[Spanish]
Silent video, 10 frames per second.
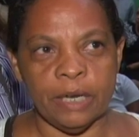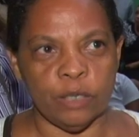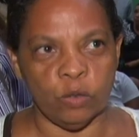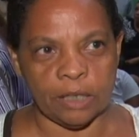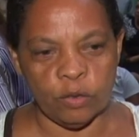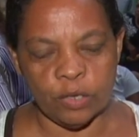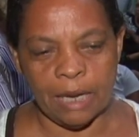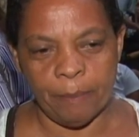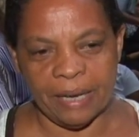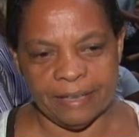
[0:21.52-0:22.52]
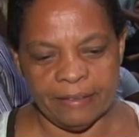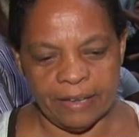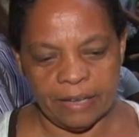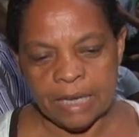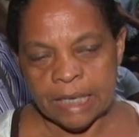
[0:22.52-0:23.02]
recotado de la
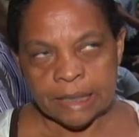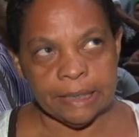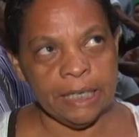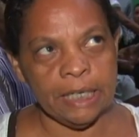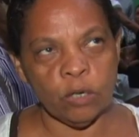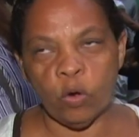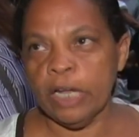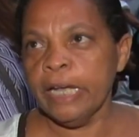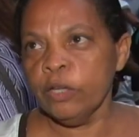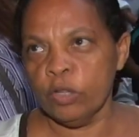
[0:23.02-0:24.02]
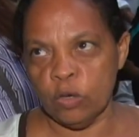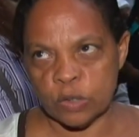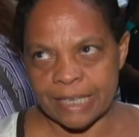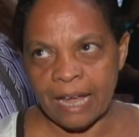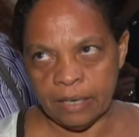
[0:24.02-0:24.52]
pared del colegio de
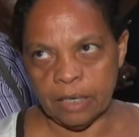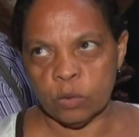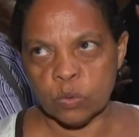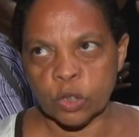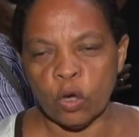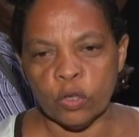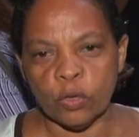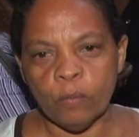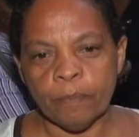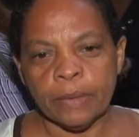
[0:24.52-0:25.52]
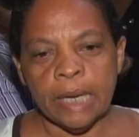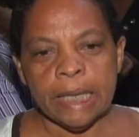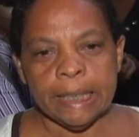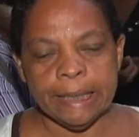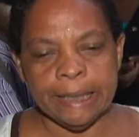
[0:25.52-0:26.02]
Los Ángeles, custodio,
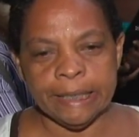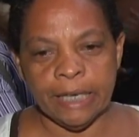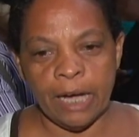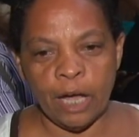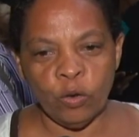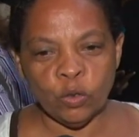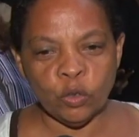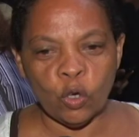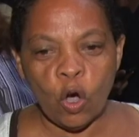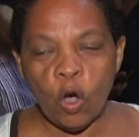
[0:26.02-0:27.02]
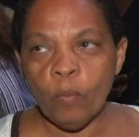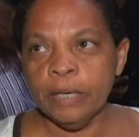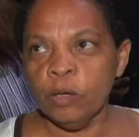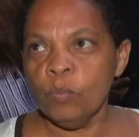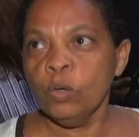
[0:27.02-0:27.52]
y llegaron dos
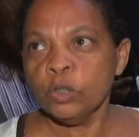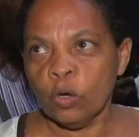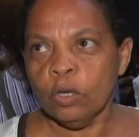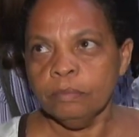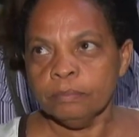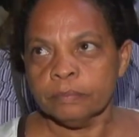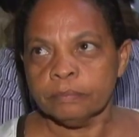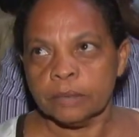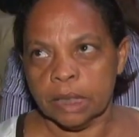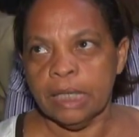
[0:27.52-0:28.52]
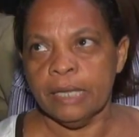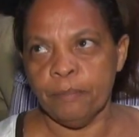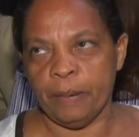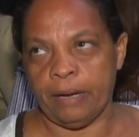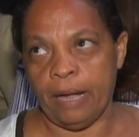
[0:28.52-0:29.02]
jóvenes en un motor y le
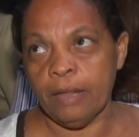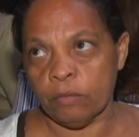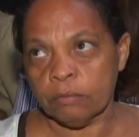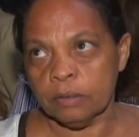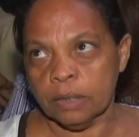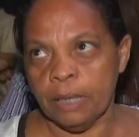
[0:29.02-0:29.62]
dispararon.